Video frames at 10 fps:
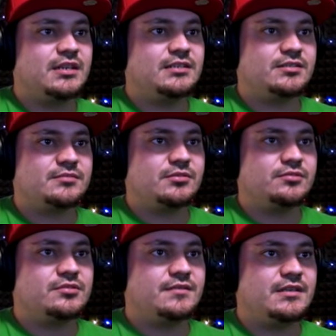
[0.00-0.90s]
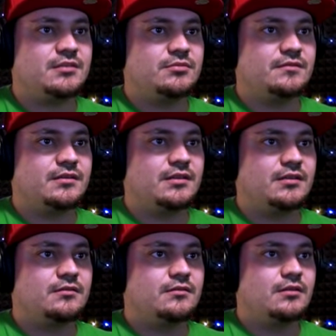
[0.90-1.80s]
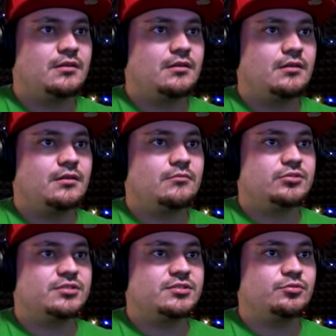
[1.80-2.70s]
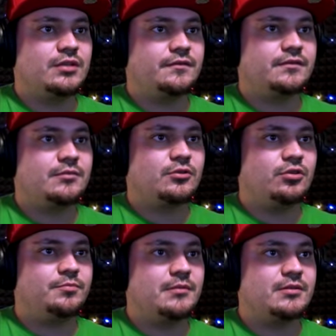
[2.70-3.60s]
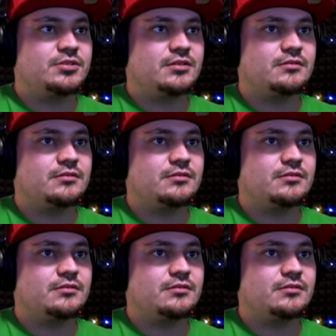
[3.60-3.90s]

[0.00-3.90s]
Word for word: A nie, to są tylko dźwięki, mi się wydaje. Może coś tutaj w tym klopie będzie.